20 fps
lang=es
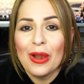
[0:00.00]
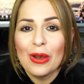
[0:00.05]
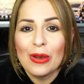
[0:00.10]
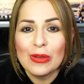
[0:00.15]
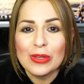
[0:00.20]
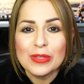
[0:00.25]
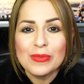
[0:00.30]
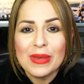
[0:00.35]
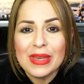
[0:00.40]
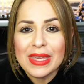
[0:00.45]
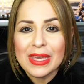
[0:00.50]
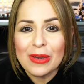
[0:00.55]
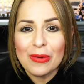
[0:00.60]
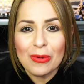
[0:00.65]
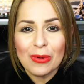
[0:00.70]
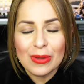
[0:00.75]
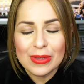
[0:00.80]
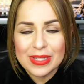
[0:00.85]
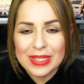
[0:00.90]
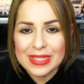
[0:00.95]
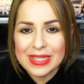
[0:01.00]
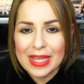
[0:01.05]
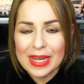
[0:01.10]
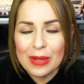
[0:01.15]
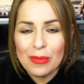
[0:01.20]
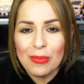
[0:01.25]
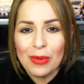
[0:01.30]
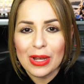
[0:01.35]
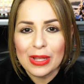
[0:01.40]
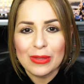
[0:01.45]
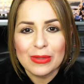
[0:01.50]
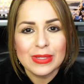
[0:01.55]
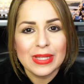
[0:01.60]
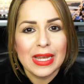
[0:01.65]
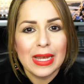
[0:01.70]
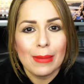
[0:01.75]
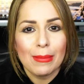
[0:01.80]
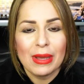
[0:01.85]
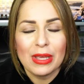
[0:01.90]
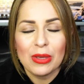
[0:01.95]
los vehículos están envueltos
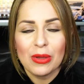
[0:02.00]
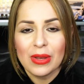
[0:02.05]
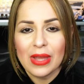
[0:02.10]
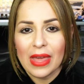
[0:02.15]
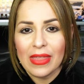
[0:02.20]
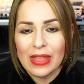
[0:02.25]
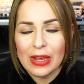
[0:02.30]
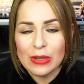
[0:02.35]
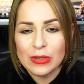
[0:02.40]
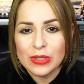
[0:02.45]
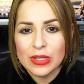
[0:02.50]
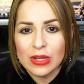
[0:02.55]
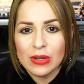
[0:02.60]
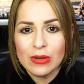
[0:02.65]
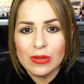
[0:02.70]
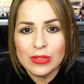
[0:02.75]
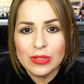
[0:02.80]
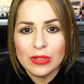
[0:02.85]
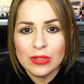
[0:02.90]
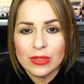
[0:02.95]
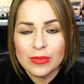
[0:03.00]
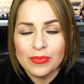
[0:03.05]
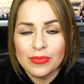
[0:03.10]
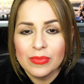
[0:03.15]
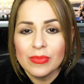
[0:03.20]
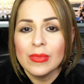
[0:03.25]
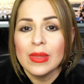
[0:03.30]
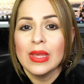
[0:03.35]
en la mayoría de los negocios